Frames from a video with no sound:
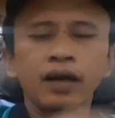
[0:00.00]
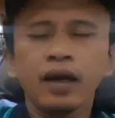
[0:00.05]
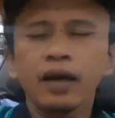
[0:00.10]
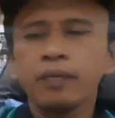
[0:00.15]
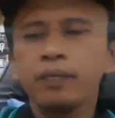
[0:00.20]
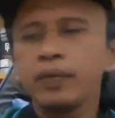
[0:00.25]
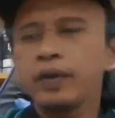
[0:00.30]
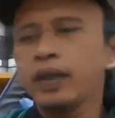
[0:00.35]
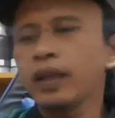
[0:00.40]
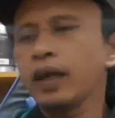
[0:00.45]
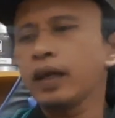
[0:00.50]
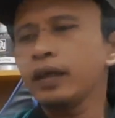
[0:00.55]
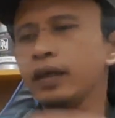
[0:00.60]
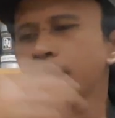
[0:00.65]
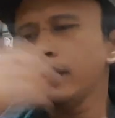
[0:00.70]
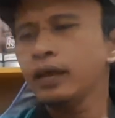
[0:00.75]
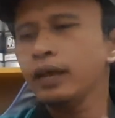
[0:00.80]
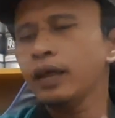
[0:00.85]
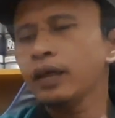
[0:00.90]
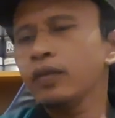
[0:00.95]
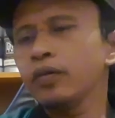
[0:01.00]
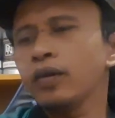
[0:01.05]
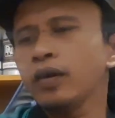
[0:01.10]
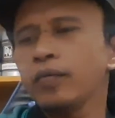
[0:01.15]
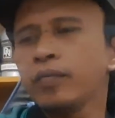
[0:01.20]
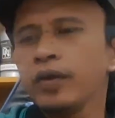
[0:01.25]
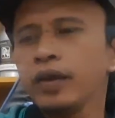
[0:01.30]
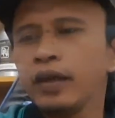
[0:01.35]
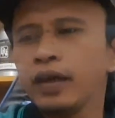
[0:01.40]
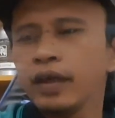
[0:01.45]
epic lucky atau
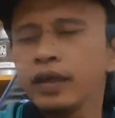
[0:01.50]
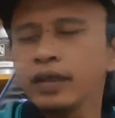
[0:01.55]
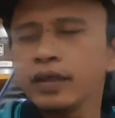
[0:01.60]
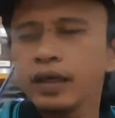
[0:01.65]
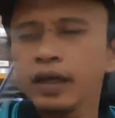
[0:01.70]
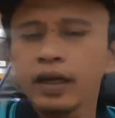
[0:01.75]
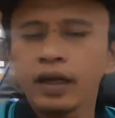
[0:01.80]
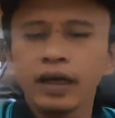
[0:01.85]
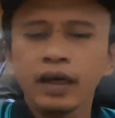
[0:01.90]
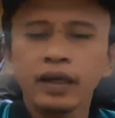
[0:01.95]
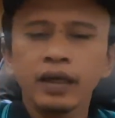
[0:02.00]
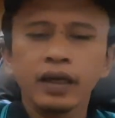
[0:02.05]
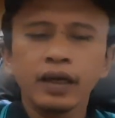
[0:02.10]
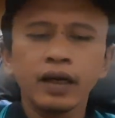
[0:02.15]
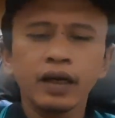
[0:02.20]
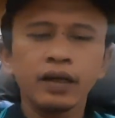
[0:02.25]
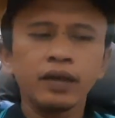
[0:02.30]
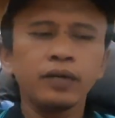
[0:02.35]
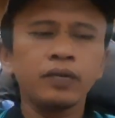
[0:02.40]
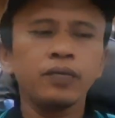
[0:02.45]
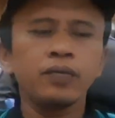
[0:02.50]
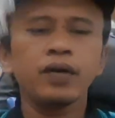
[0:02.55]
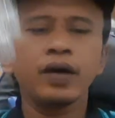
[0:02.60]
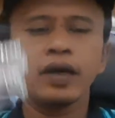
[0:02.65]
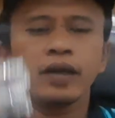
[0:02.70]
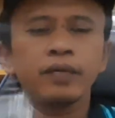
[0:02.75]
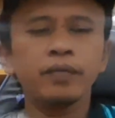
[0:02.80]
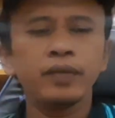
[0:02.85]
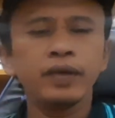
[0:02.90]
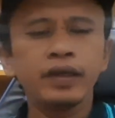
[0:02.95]
aromanya yang searah dengan
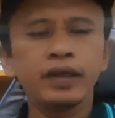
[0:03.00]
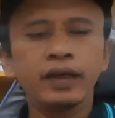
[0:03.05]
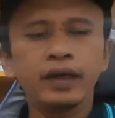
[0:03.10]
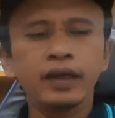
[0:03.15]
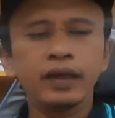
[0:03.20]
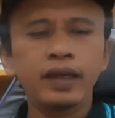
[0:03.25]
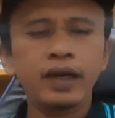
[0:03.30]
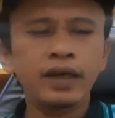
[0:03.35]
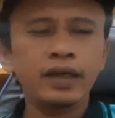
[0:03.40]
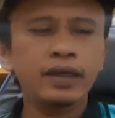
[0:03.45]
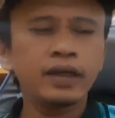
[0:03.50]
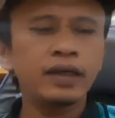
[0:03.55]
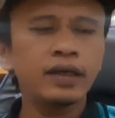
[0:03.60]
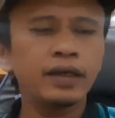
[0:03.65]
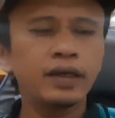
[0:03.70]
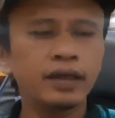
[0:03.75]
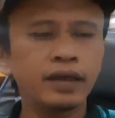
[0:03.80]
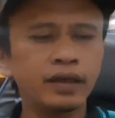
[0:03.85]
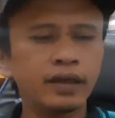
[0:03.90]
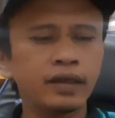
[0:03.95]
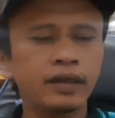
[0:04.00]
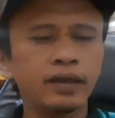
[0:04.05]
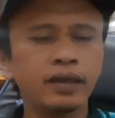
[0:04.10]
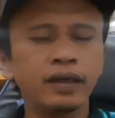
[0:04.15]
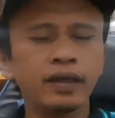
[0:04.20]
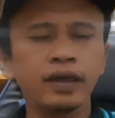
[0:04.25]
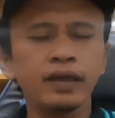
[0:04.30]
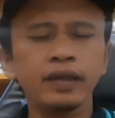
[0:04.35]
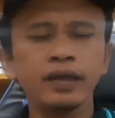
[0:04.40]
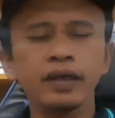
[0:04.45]
one million lucky.
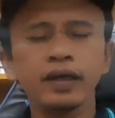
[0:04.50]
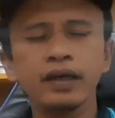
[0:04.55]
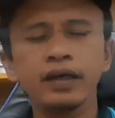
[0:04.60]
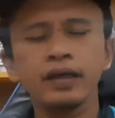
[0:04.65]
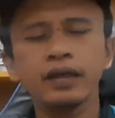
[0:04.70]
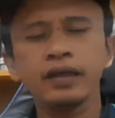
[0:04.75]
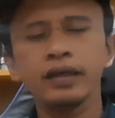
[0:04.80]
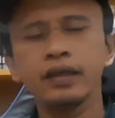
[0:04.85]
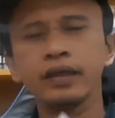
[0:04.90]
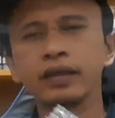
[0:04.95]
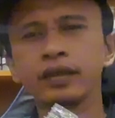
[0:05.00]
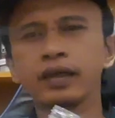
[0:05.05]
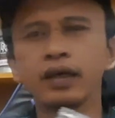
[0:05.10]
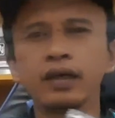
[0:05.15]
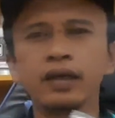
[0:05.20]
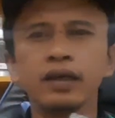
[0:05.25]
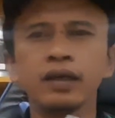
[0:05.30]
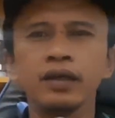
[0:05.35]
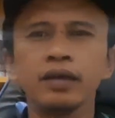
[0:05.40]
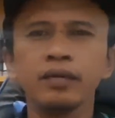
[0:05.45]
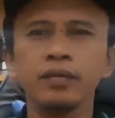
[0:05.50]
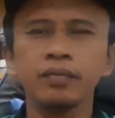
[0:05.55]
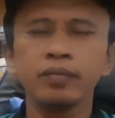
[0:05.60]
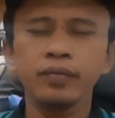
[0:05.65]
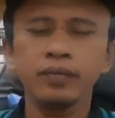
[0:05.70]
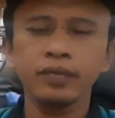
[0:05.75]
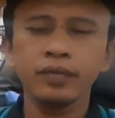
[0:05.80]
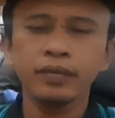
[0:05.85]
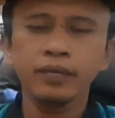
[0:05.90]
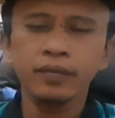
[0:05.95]
Nah, ini ya. Saya
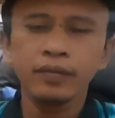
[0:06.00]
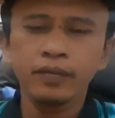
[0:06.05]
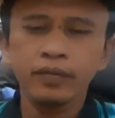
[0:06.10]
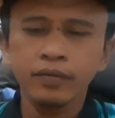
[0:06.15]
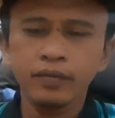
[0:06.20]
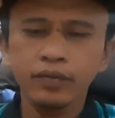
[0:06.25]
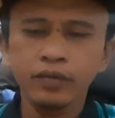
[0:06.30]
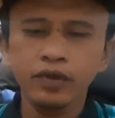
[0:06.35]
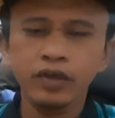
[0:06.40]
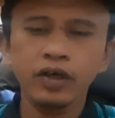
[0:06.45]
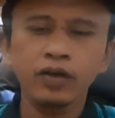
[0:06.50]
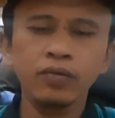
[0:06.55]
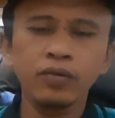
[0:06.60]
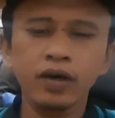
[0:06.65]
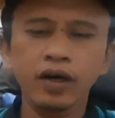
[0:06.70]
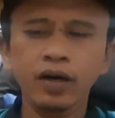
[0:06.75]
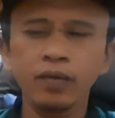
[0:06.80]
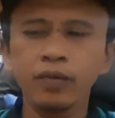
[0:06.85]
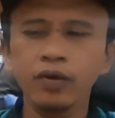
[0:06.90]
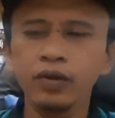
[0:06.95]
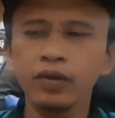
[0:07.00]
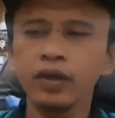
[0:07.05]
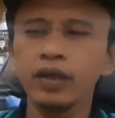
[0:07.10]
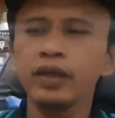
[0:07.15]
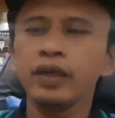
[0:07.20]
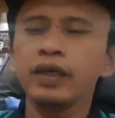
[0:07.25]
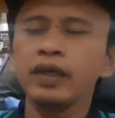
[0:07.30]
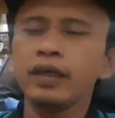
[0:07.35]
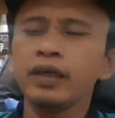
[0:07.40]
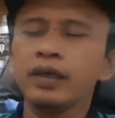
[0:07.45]
punya dua
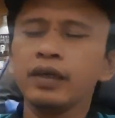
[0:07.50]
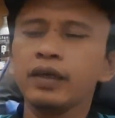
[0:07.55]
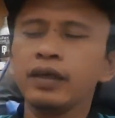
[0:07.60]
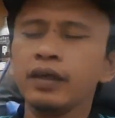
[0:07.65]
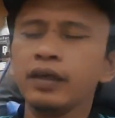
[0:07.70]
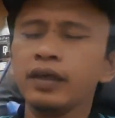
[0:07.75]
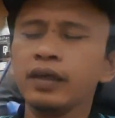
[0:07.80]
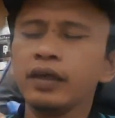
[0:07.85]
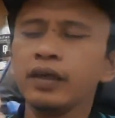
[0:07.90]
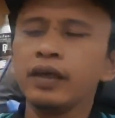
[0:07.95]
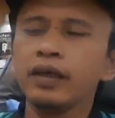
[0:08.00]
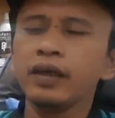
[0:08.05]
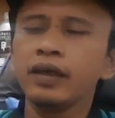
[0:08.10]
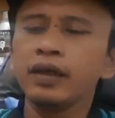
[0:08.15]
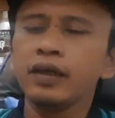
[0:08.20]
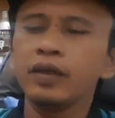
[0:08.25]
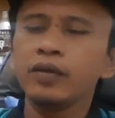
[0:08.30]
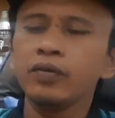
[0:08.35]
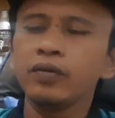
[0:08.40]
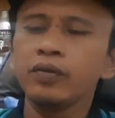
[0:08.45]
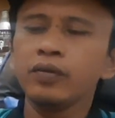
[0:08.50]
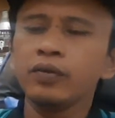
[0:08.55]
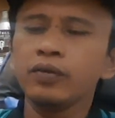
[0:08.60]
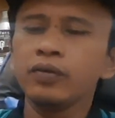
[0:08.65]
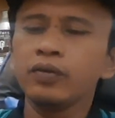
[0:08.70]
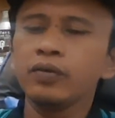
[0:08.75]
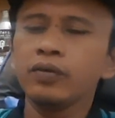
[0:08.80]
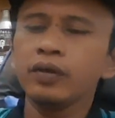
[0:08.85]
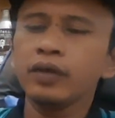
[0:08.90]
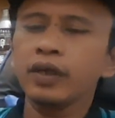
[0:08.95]
botol ini. Ini
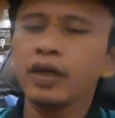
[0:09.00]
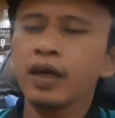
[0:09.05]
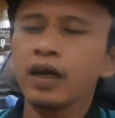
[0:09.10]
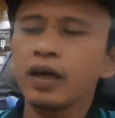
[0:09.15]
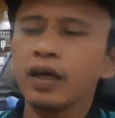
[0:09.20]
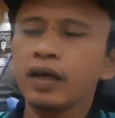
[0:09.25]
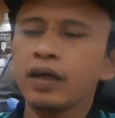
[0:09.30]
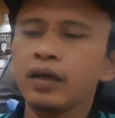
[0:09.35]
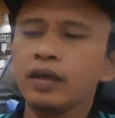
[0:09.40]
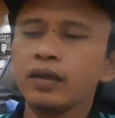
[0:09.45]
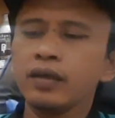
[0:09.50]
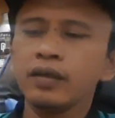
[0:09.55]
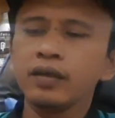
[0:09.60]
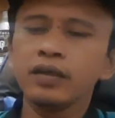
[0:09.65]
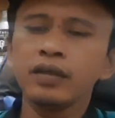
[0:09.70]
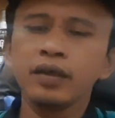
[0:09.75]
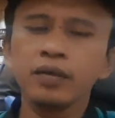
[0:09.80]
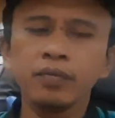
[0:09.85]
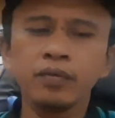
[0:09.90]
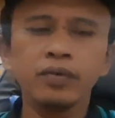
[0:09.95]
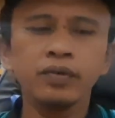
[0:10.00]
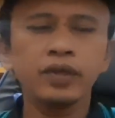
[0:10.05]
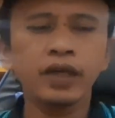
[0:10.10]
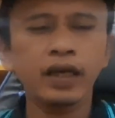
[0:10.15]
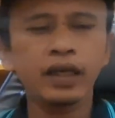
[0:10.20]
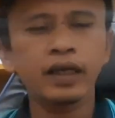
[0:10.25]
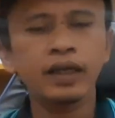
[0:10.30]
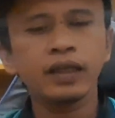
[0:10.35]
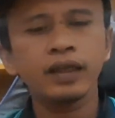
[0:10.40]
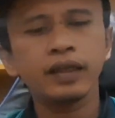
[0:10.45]
untuk yang the blue
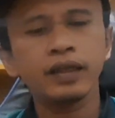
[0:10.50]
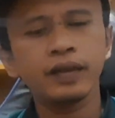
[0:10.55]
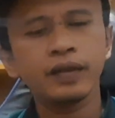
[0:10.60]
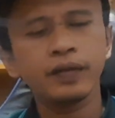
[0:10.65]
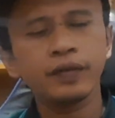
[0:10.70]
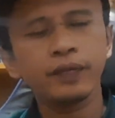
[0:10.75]
channel